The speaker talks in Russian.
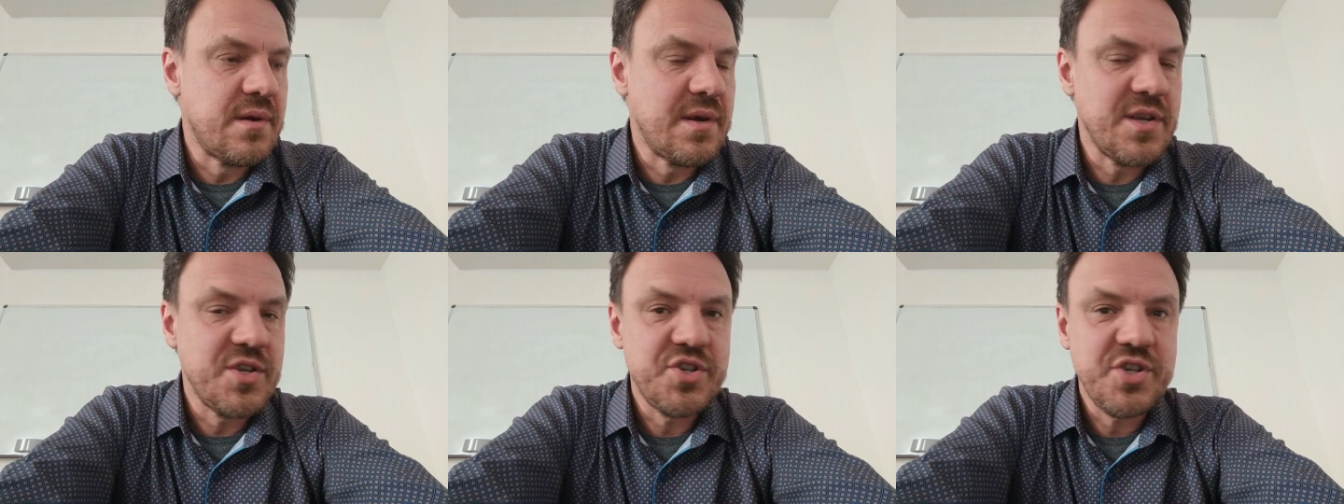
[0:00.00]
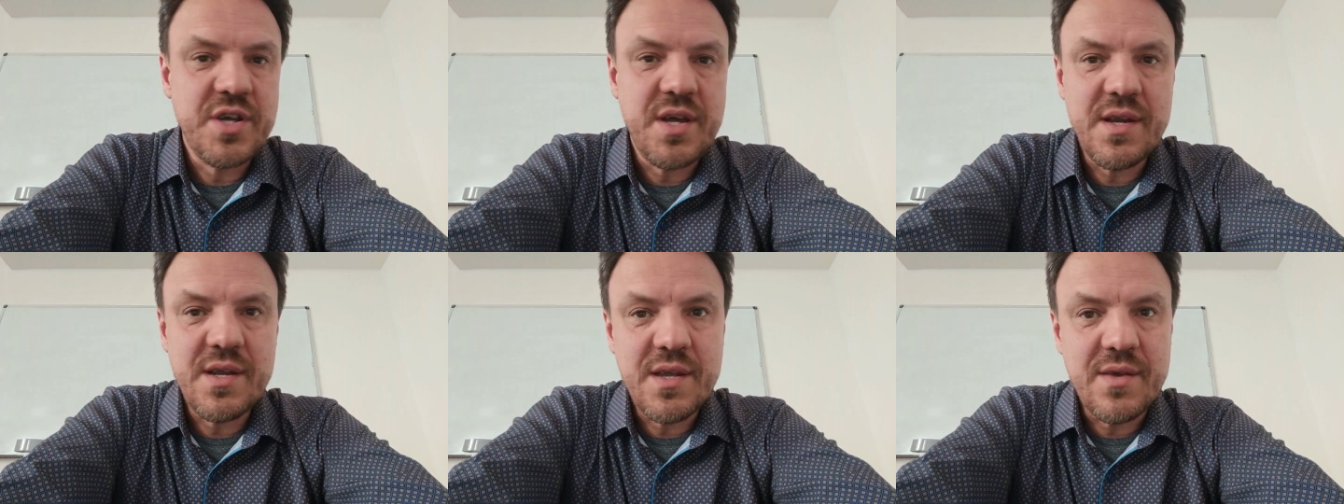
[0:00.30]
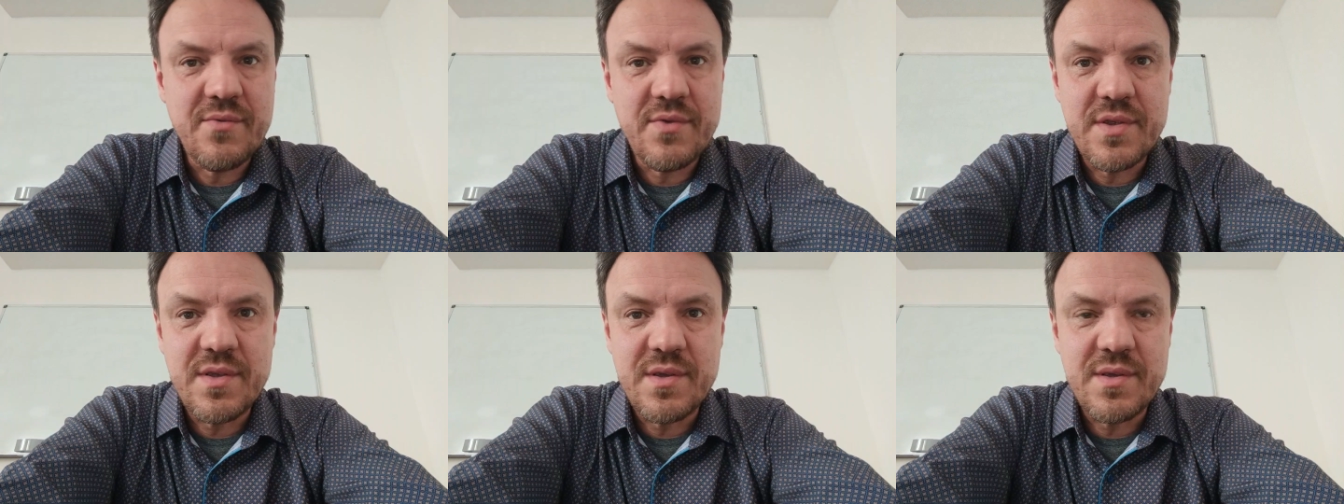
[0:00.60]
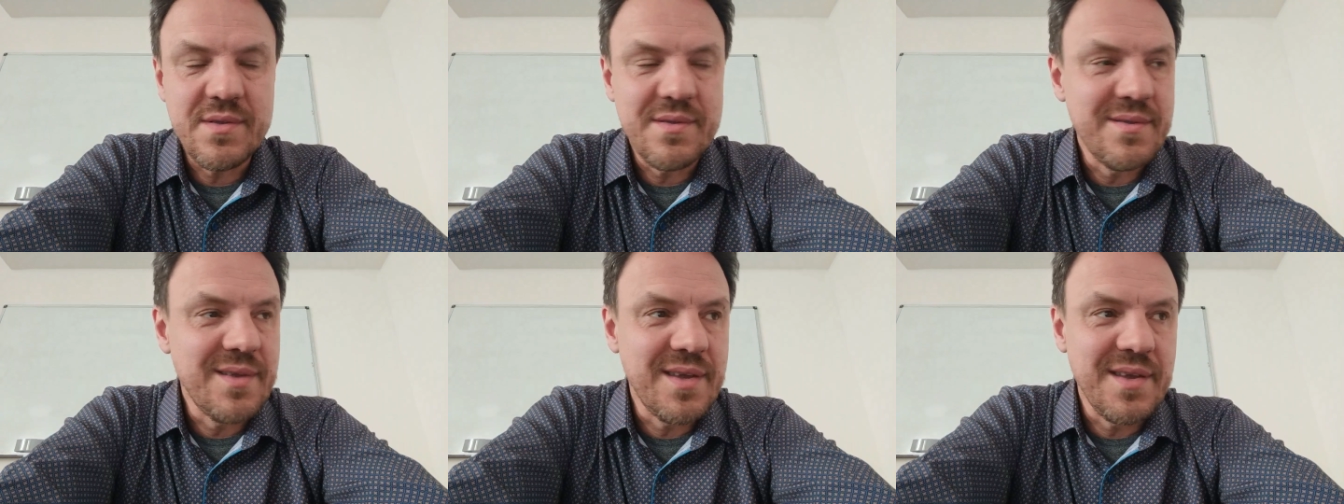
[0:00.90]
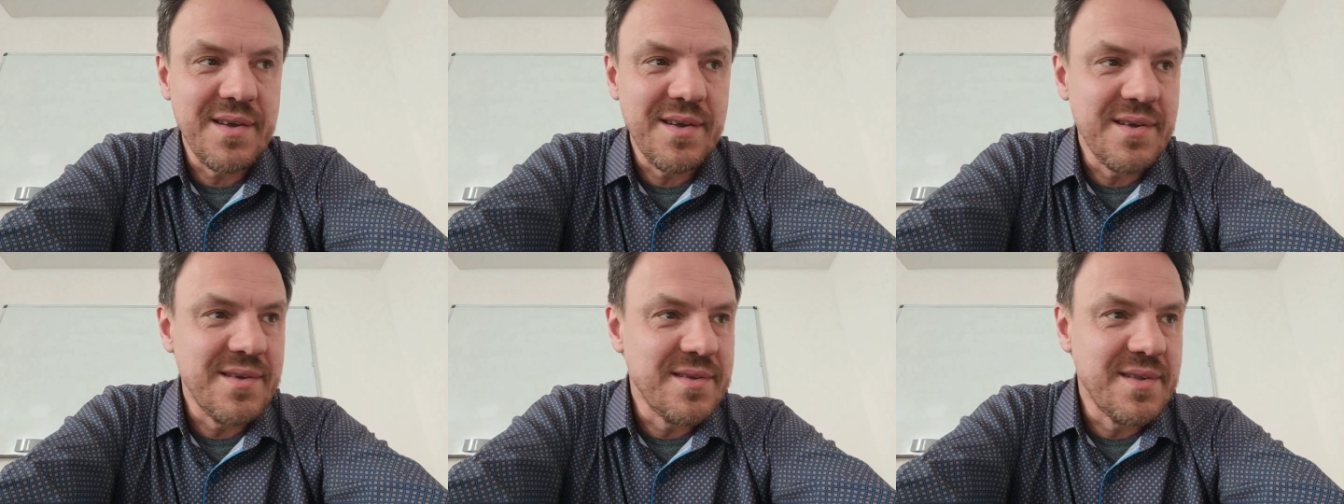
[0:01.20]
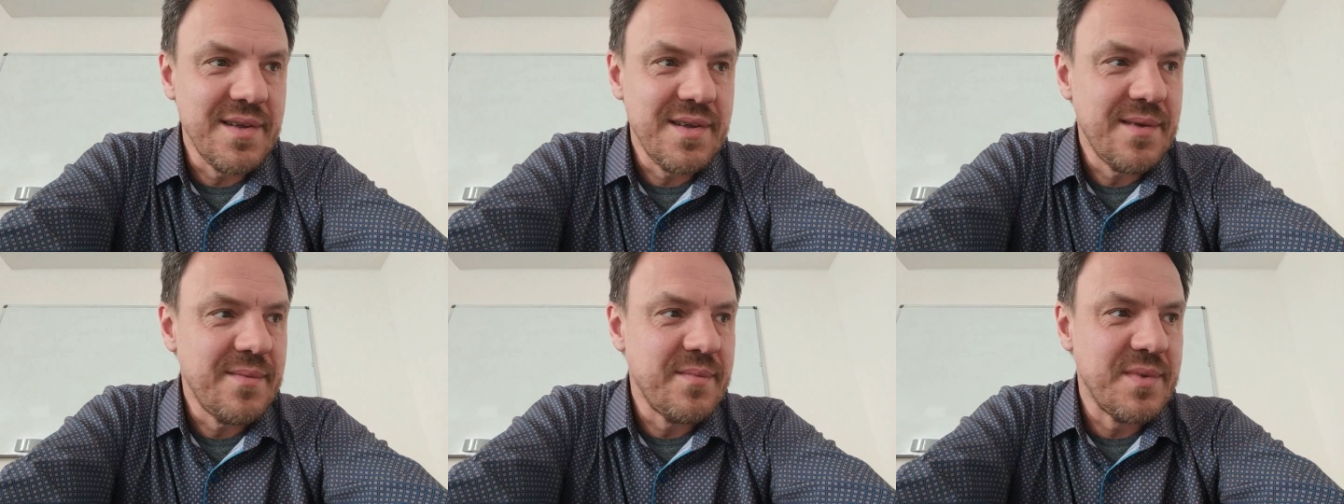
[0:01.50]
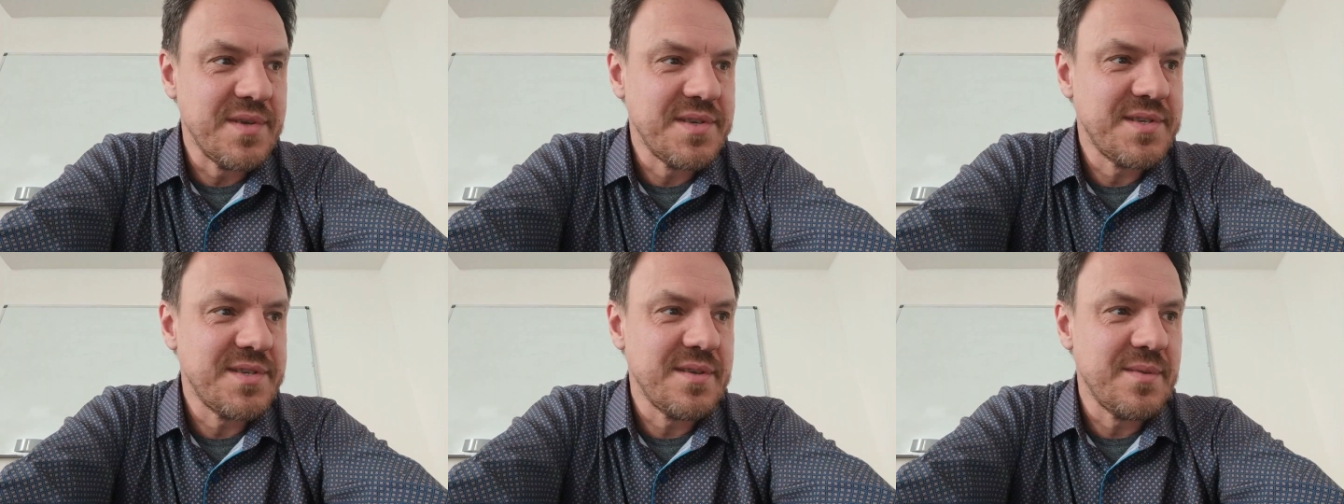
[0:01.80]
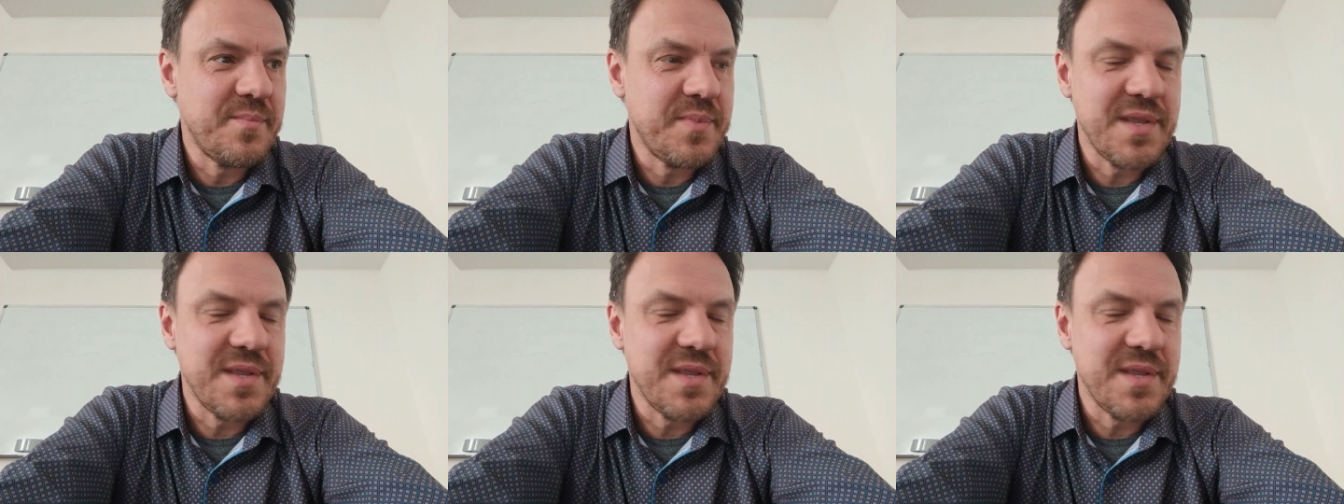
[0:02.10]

расшаркиваний таких, да, без